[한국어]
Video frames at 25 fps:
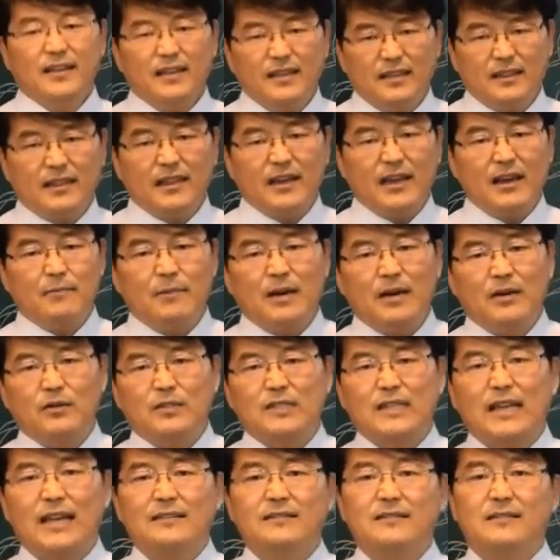이때야말로
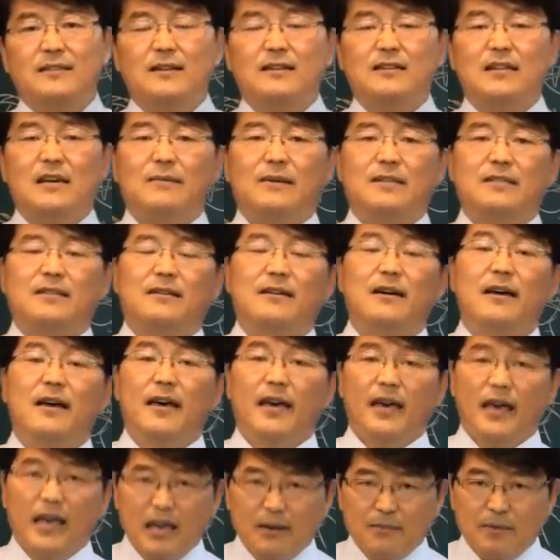찬스를 잡아서
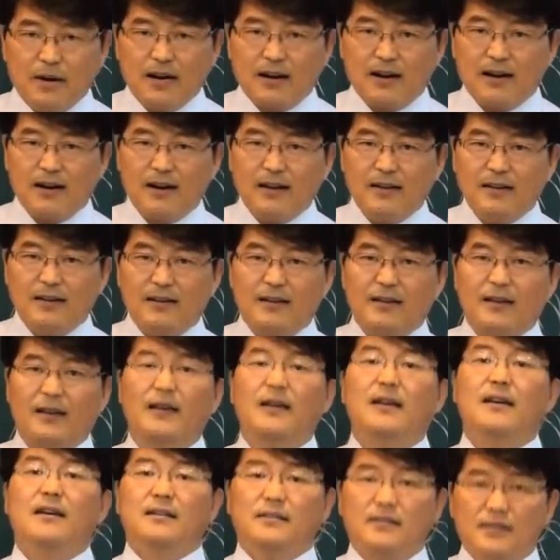해봐라
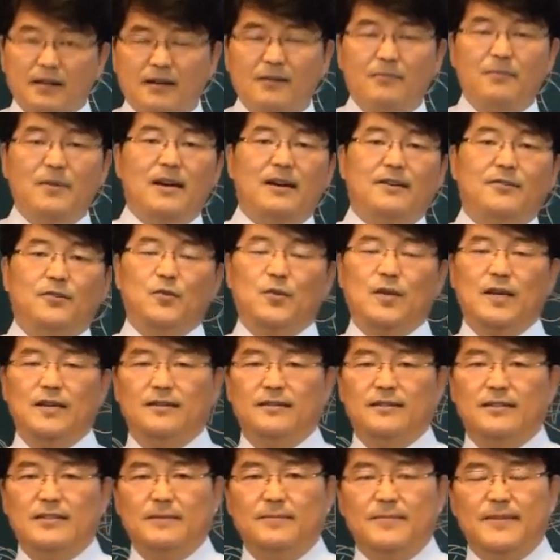이렇게 설명할 수가
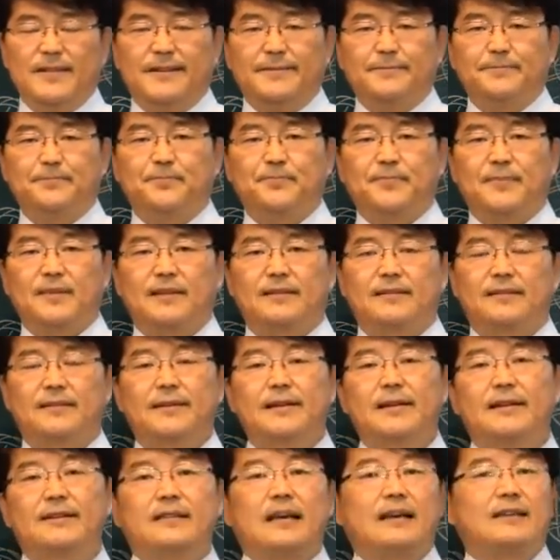있는 것입니다.
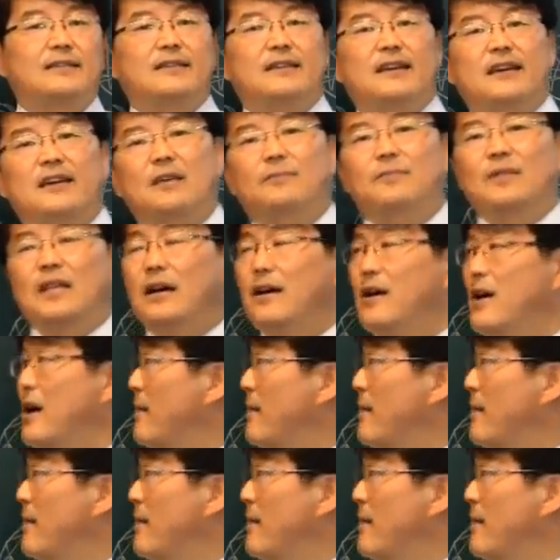다시 이야기합니다.